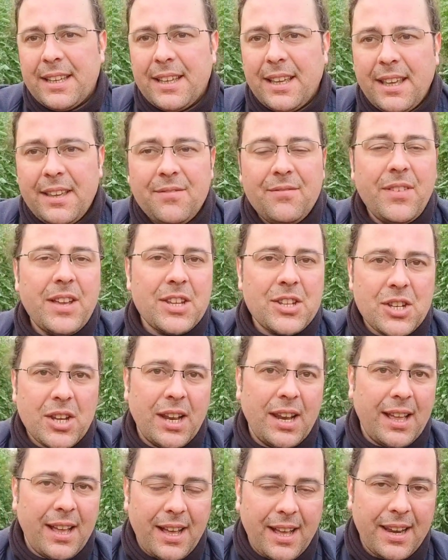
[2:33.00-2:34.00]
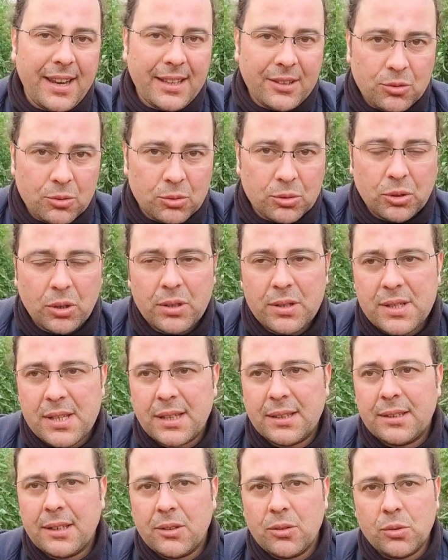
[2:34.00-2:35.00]
invece la, l'adulto,
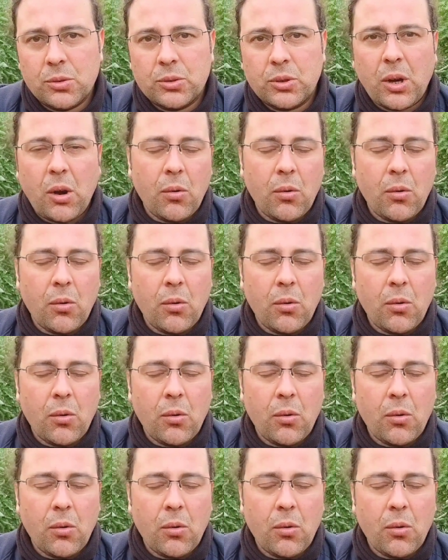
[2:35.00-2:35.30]
l'insetto adulto